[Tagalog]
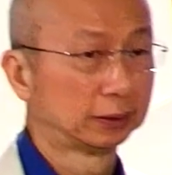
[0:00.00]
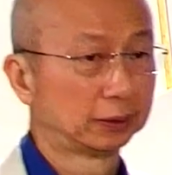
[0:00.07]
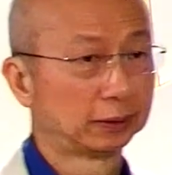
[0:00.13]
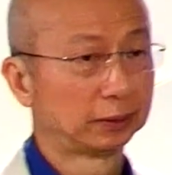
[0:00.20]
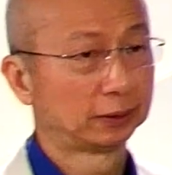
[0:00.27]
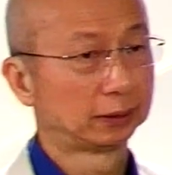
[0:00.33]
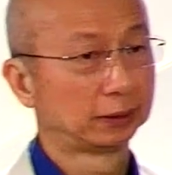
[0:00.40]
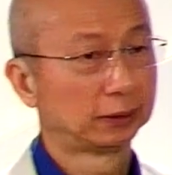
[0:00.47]

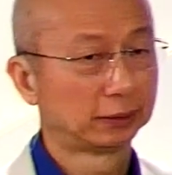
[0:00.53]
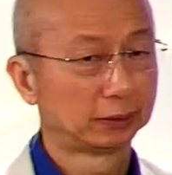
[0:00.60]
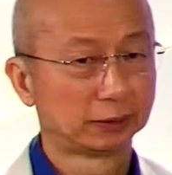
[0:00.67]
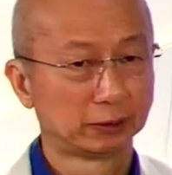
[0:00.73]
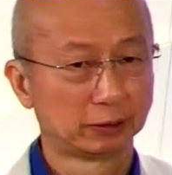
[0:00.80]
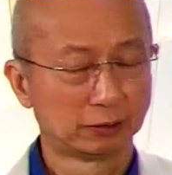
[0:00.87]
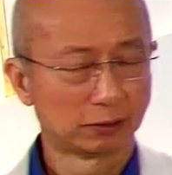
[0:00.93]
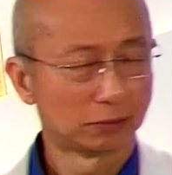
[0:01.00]
25
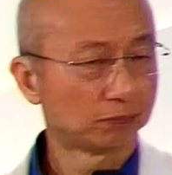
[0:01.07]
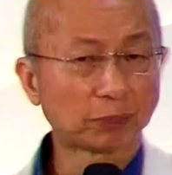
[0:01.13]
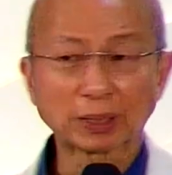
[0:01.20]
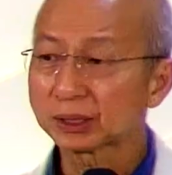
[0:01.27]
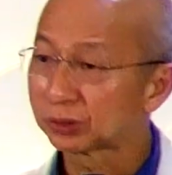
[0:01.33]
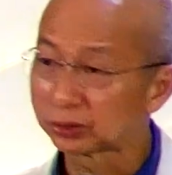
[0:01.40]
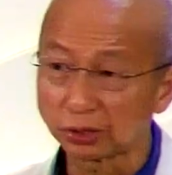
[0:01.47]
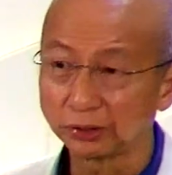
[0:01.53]

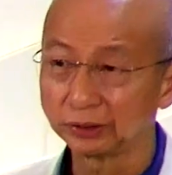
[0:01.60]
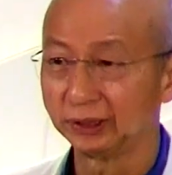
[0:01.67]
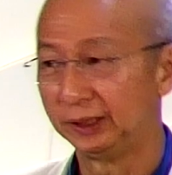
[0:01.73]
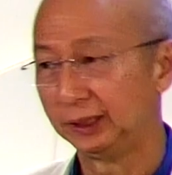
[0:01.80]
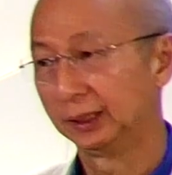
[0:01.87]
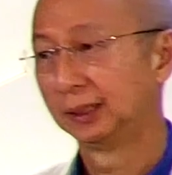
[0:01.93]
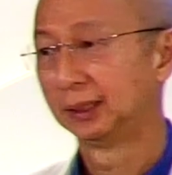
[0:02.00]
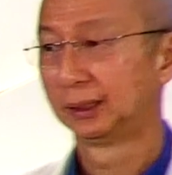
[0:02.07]

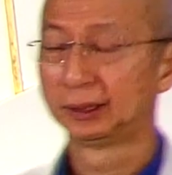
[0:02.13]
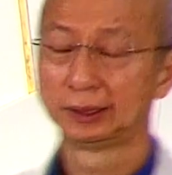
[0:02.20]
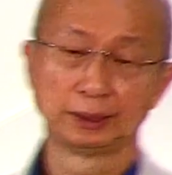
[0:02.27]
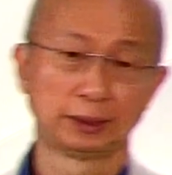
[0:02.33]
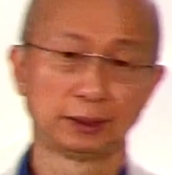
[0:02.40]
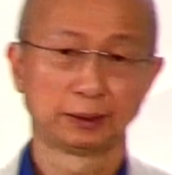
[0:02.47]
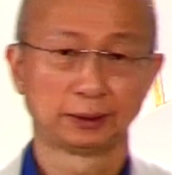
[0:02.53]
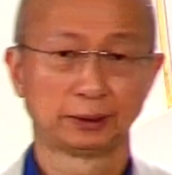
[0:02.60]
dito sa
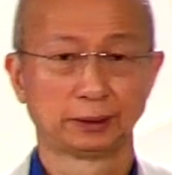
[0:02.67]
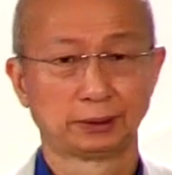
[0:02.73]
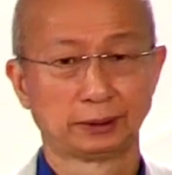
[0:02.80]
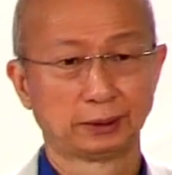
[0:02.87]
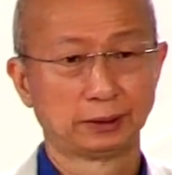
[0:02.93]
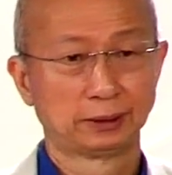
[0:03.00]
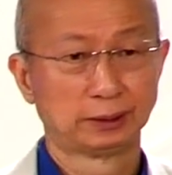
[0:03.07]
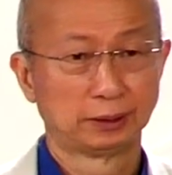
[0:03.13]
chapter 26
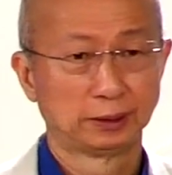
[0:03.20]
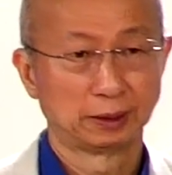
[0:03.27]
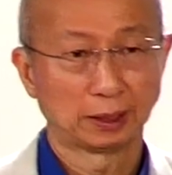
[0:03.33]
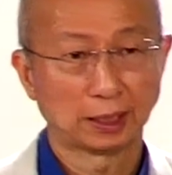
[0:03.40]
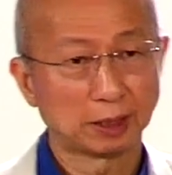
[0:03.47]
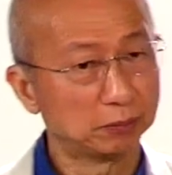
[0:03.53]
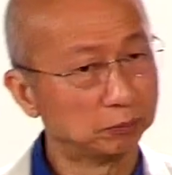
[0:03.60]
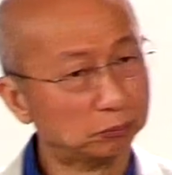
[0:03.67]
sa unang
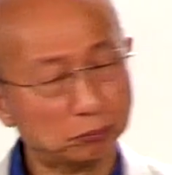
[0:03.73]
talata